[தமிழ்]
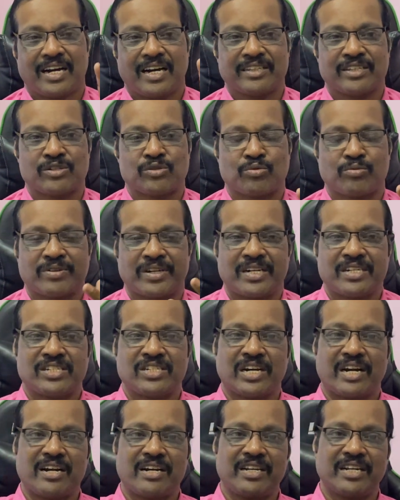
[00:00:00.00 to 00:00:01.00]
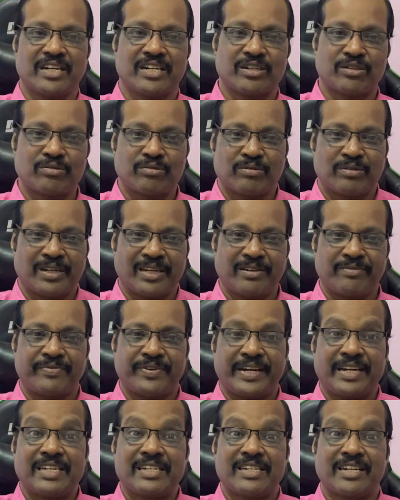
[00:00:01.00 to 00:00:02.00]
அந்த சுக்கரன் ஜாலியாக இருக்கணும்
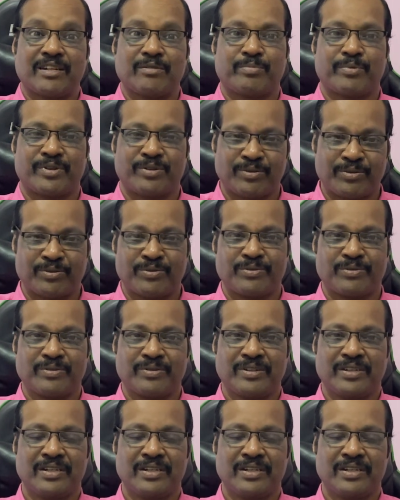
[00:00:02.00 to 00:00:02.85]
லைஃப்பை என்ஜாய் பண்ணணும்